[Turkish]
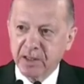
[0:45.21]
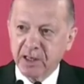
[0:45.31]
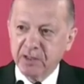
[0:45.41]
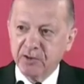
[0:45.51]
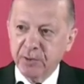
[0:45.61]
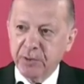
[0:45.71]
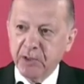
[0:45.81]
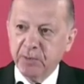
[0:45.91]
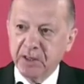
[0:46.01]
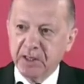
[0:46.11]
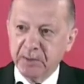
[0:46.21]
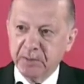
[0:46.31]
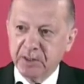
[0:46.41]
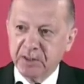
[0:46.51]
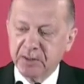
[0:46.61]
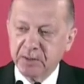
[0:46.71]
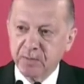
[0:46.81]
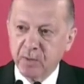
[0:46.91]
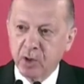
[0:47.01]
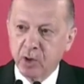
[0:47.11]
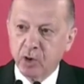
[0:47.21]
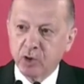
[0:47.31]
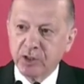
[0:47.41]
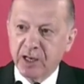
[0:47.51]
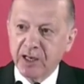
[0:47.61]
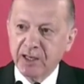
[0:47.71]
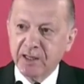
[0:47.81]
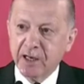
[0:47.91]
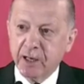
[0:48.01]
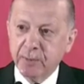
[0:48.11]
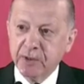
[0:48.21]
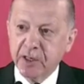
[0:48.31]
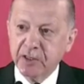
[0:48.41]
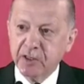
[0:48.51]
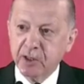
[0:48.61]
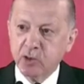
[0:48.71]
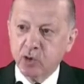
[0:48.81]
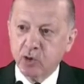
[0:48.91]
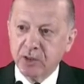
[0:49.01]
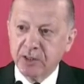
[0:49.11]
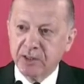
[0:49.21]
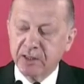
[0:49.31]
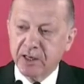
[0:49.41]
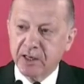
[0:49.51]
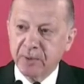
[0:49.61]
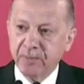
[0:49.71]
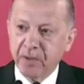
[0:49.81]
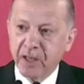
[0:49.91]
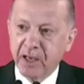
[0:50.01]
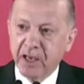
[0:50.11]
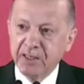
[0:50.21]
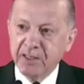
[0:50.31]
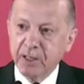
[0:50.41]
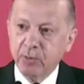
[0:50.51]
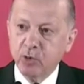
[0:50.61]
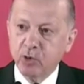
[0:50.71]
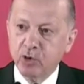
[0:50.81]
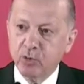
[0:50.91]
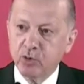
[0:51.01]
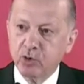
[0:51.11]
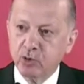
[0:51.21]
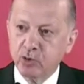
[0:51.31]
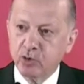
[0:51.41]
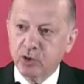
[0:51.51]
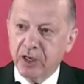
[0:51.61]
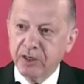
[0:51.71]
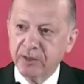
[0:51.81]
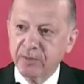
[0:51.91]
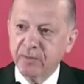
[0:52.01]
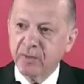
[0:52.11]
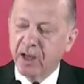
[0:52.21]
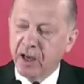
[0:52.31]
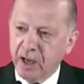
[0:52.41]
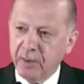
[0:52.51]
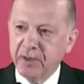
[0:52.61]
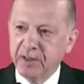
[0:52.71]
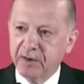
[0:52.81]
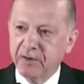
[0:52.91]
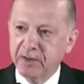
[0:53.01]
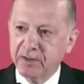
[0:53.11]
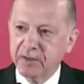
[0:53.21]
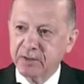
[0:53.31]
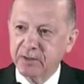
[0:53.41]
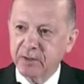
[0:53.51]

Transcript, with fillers: tasvip etmediğimiz, özellikle kapsayıcılık noktasında eksik bulduğumuz hususlar elbette vardır.